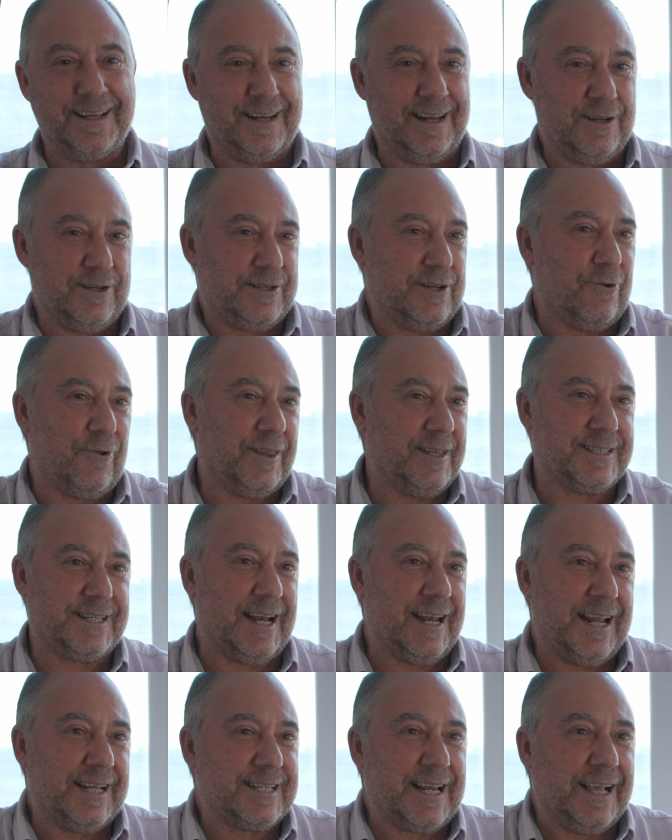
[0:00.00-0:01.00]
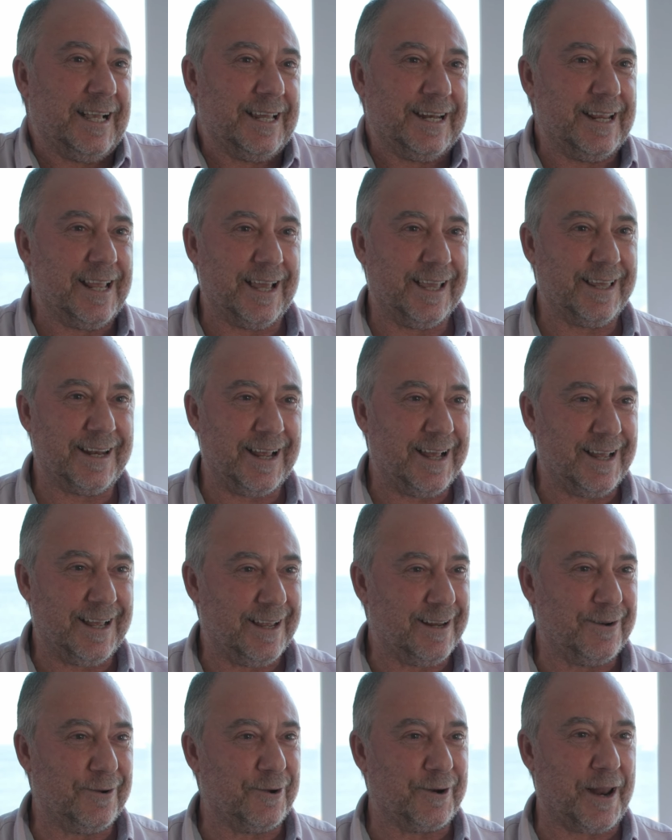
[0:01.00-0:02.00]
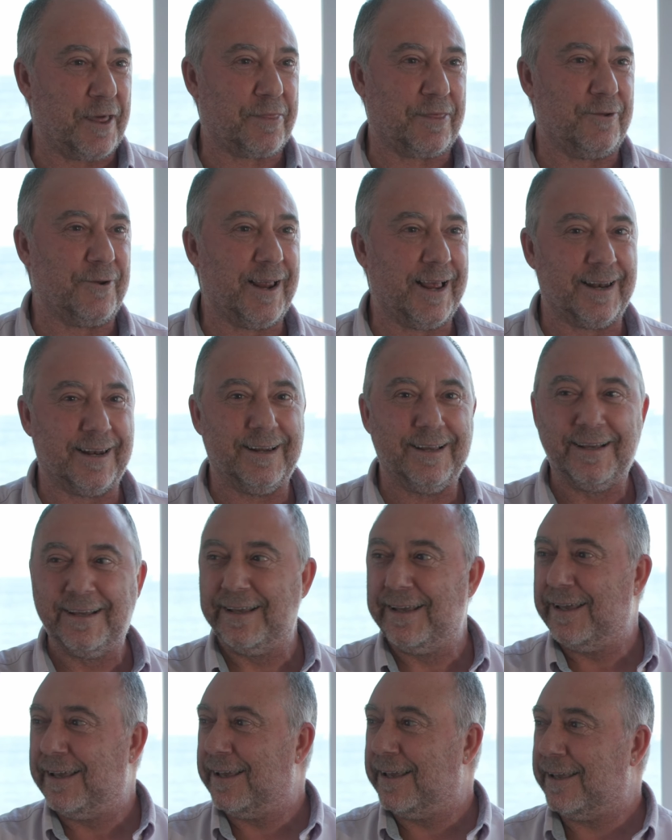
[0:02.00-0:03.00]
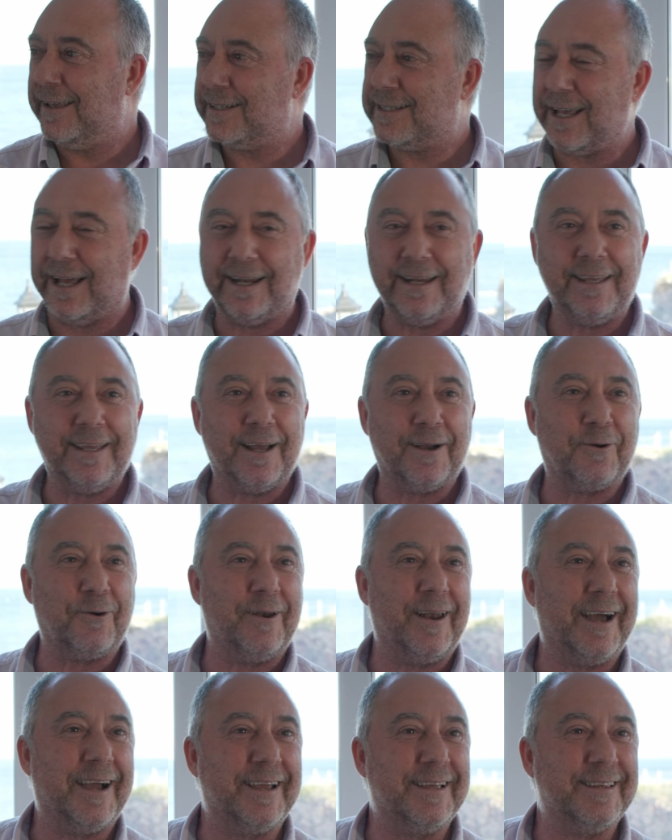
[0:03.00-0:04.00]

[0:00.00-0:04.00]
lo la sangría era lo nacional. Salían con las